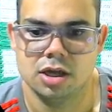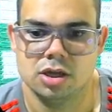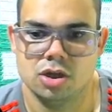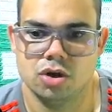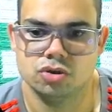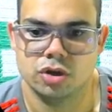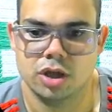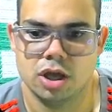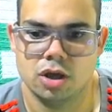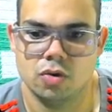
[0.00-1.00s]
e eu
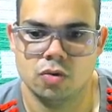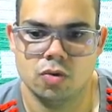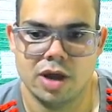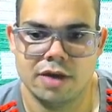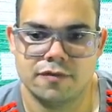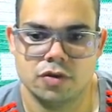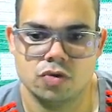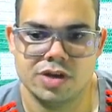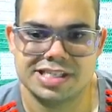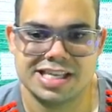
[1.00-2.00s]
joguei o
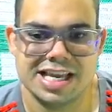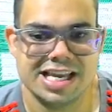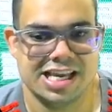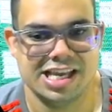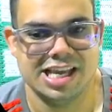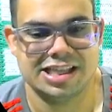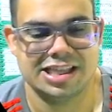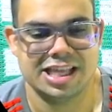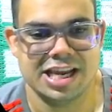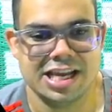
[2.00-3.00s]
F2
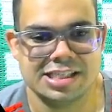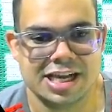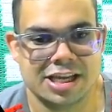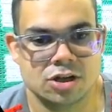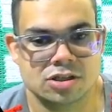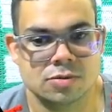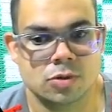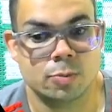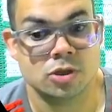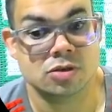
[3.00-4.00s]
E3. E aqui nós temos
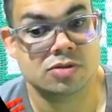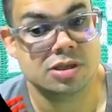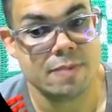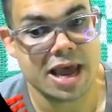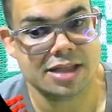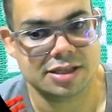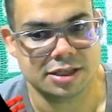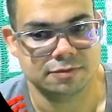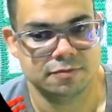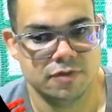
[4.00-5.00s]
uma posição
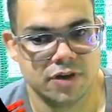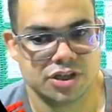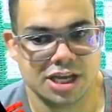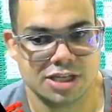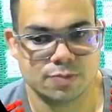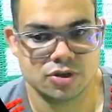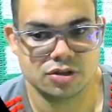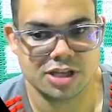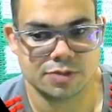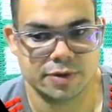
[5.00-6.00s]
simétrica. Veja que a
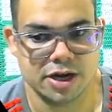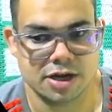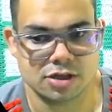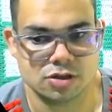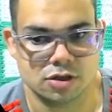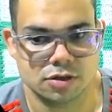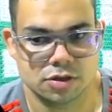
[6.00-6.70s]
posição das brancas, ó,